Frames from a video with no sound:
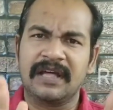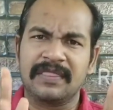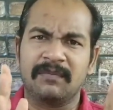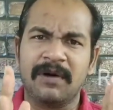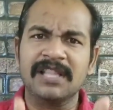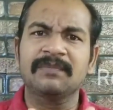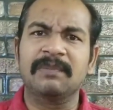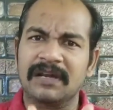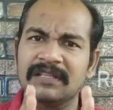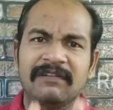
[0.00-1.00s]
அந்த
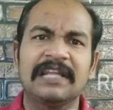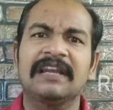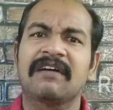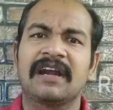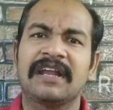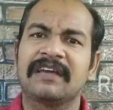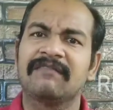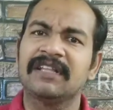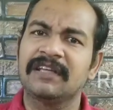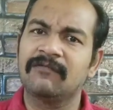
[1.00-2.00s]
பாதிப்புல இருந்து வெளியில வர நீங்க
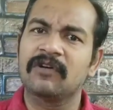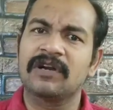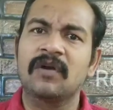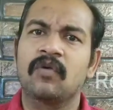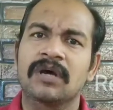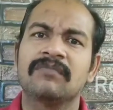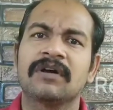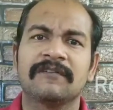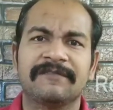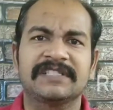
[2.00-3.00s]
வந்து இவ்வளவு நாள்
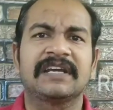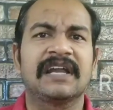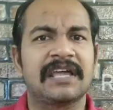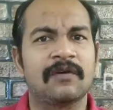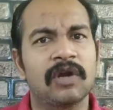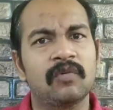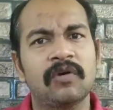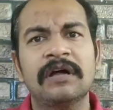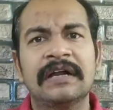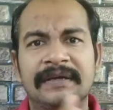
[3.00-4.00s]
உடம்புக்கு பிசிக்கலா எவ்வளவோ